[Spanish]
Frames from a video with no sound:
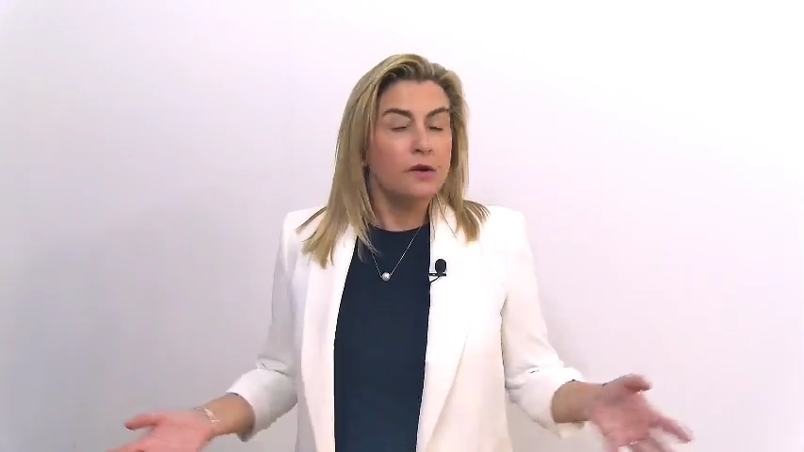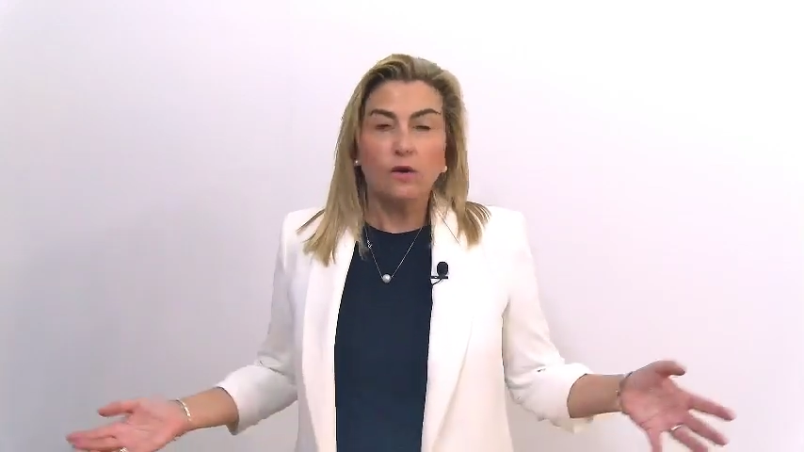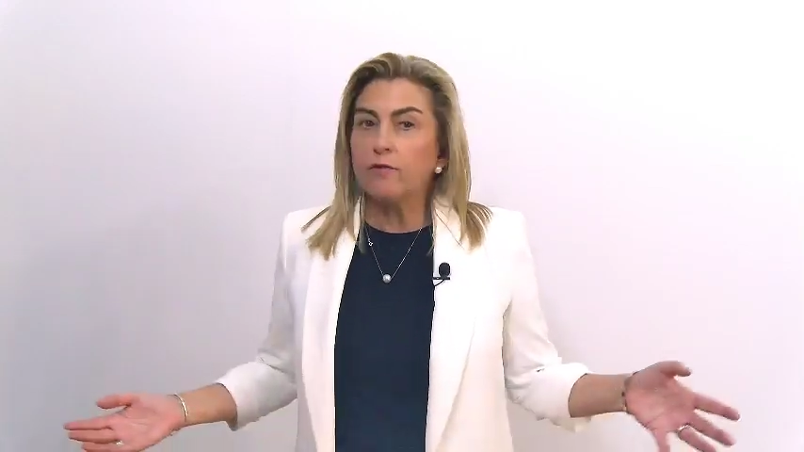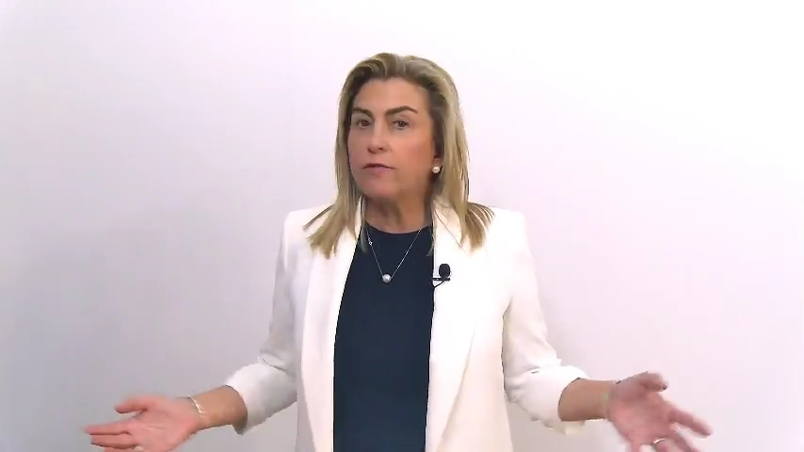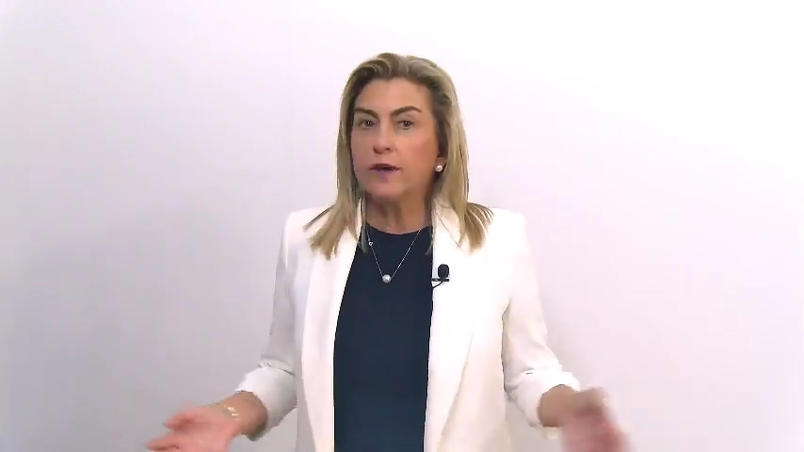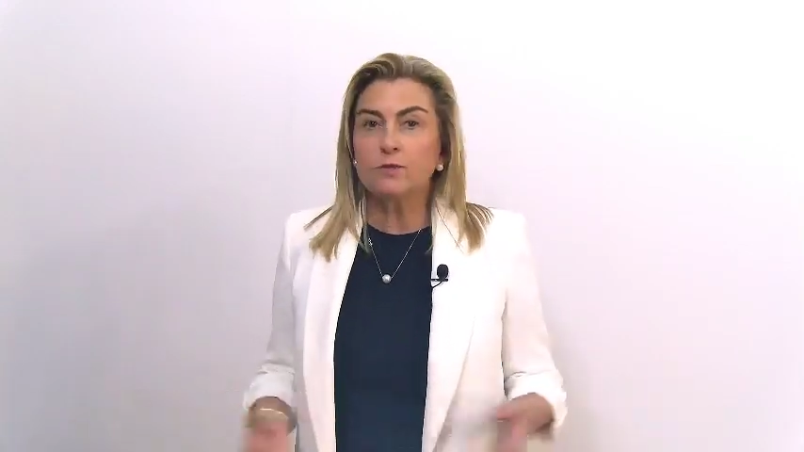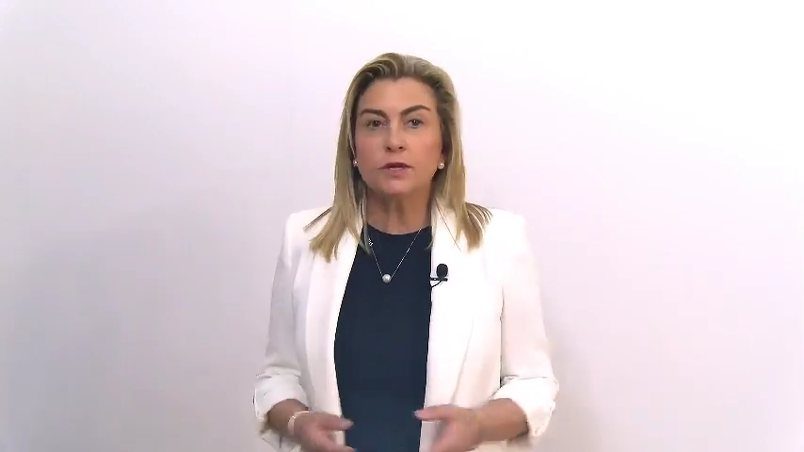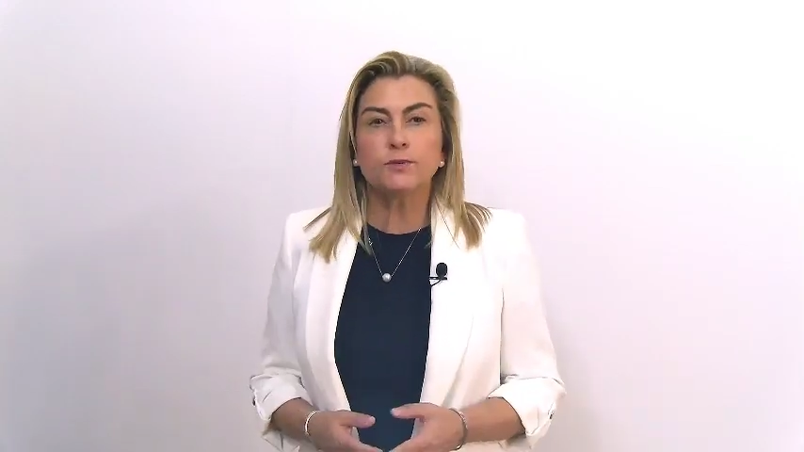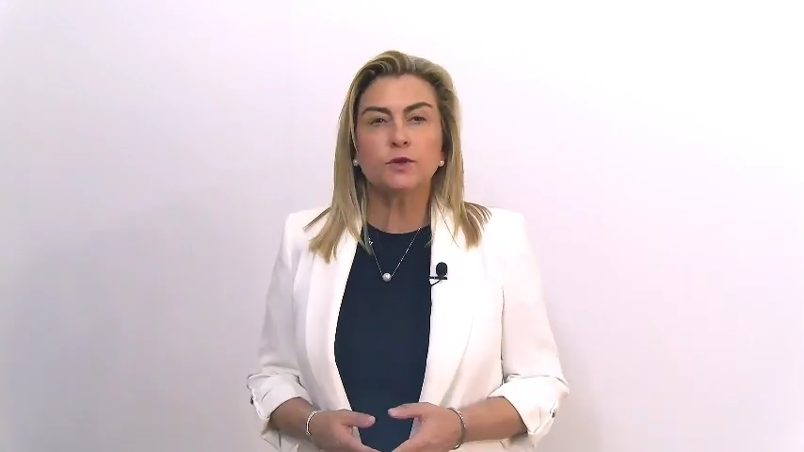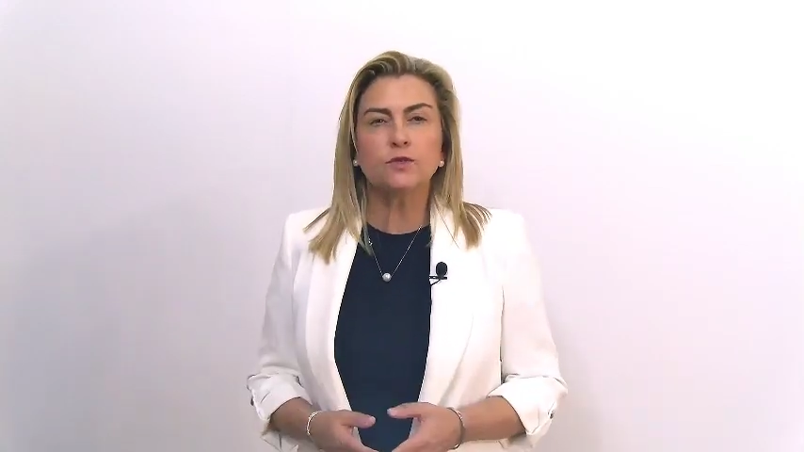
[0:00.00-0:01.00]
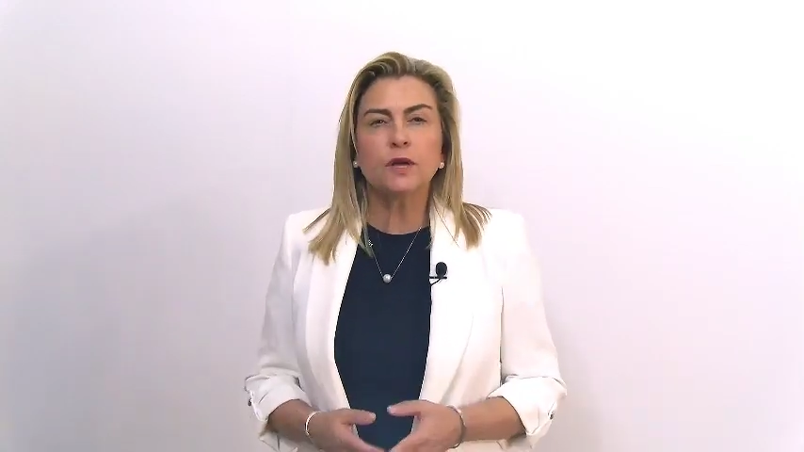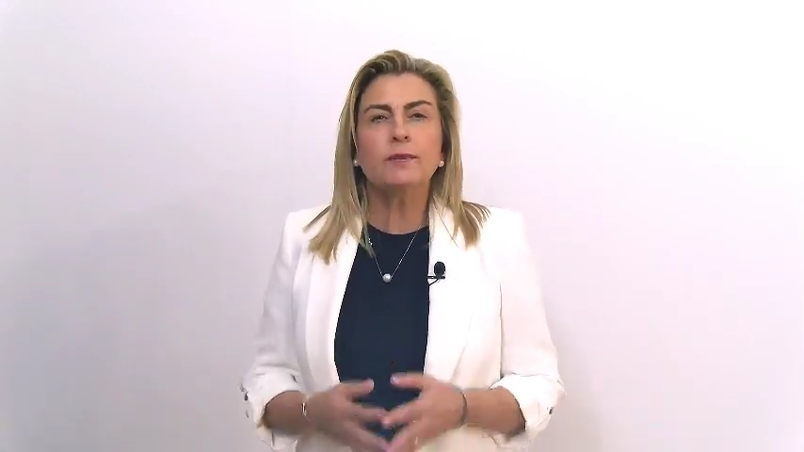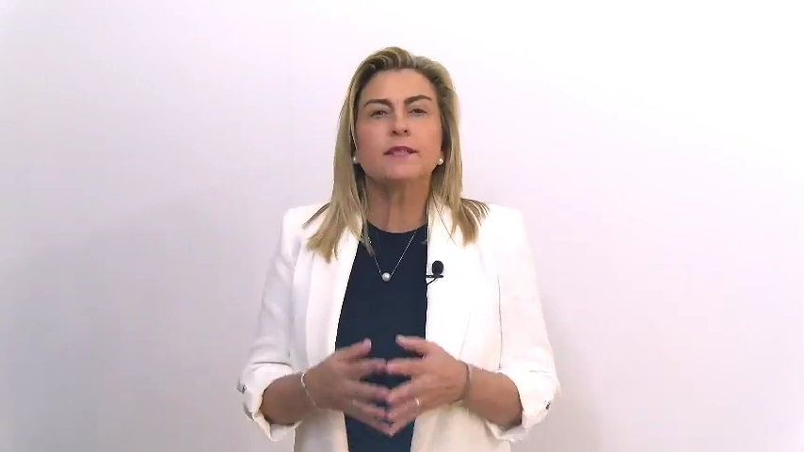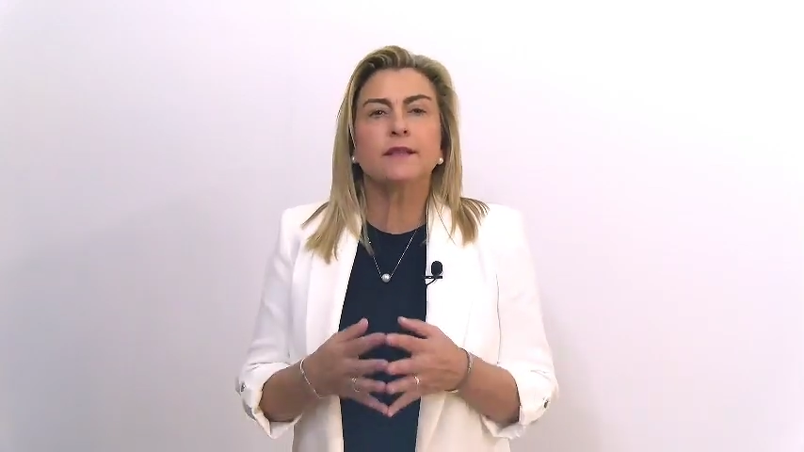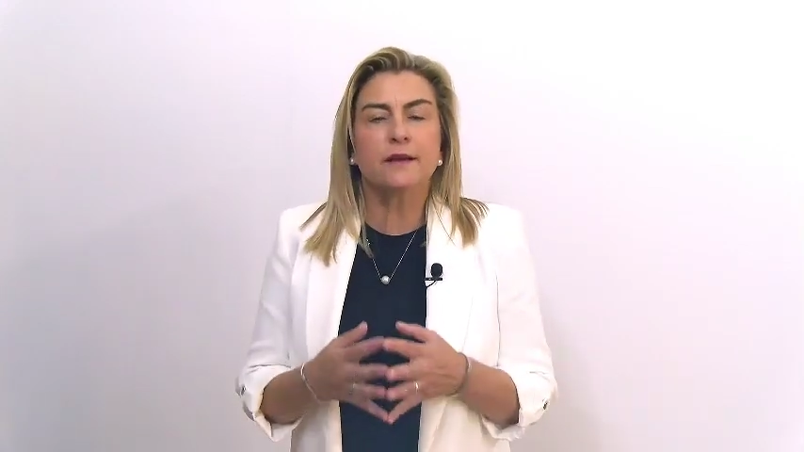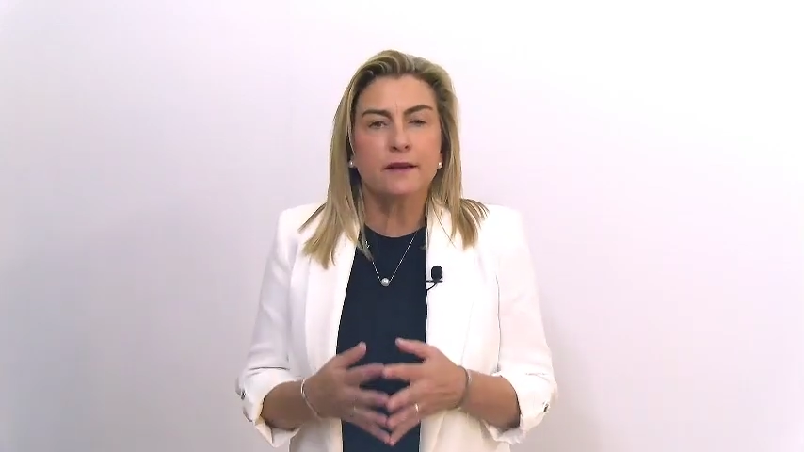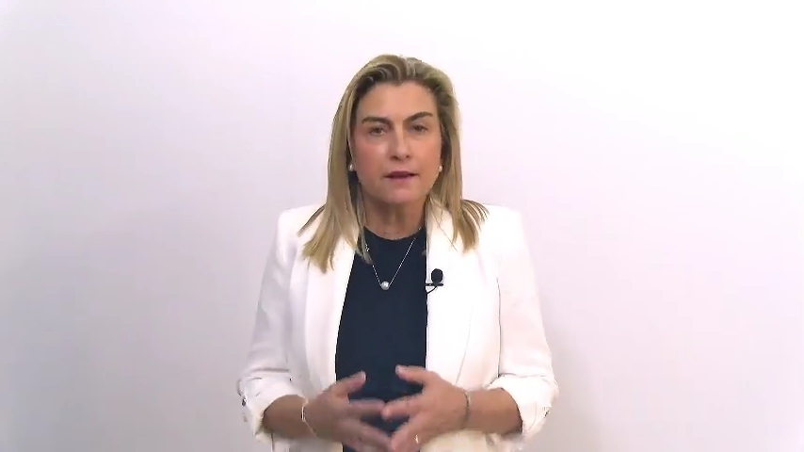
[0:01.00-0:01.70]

No confiamos absolutamente